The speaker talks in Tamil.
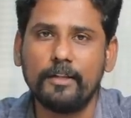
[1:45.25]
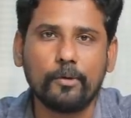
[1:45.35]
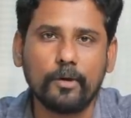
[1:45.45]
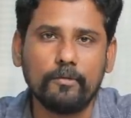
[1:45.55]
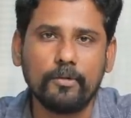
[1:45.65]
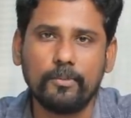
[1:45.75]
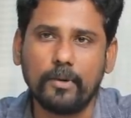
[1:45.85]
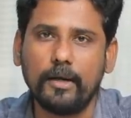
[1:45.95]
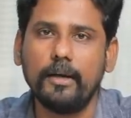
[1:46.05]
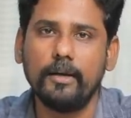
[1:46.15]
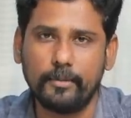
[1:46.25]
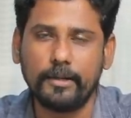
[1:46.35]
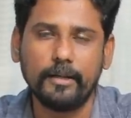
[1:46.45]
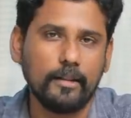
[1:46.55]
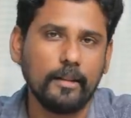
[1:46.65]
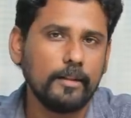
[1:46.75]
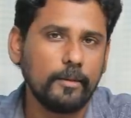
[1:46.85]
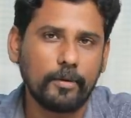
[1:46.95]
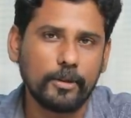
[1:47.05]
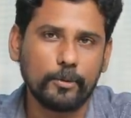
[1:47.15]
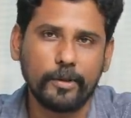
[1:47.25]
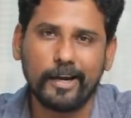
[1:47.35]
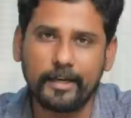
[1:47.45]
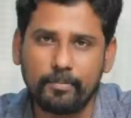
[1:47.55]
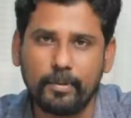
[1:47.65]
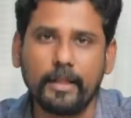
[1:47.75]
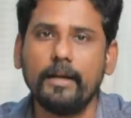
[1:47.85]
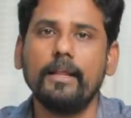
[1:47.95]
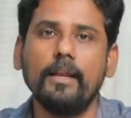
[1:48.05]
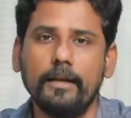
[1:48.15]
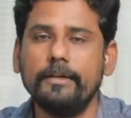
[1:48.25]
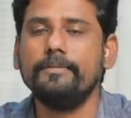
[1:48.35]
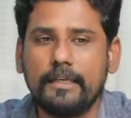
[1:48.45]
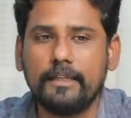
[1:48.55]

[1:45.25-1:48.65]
எதிர்கொள்ள விரும்புகிறாரு அப்படிங்கிறது தான் இந்த படத்துடைய அடிப்படையான லைன்